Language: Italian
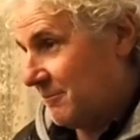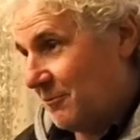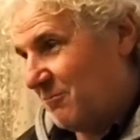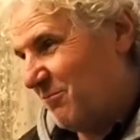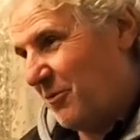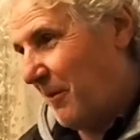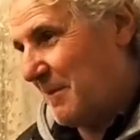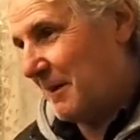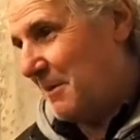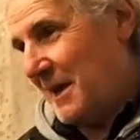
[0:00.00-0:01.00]
non, non va
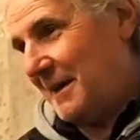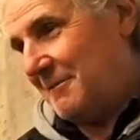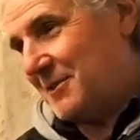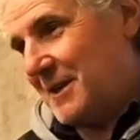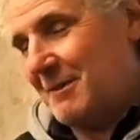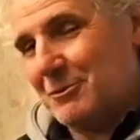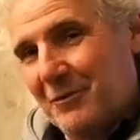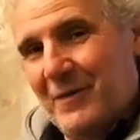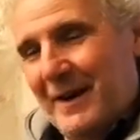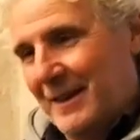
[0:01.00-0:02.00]
mica bene, cerchiamo di
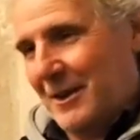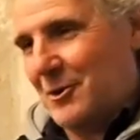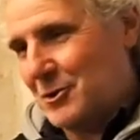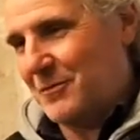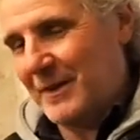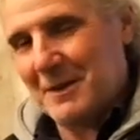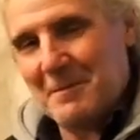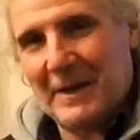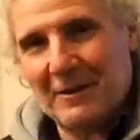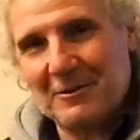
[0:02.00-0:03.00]
fare delle cose fatte
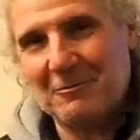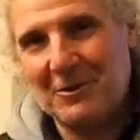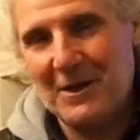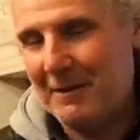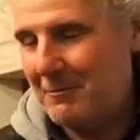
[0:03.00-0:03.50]
bene se vogliamo.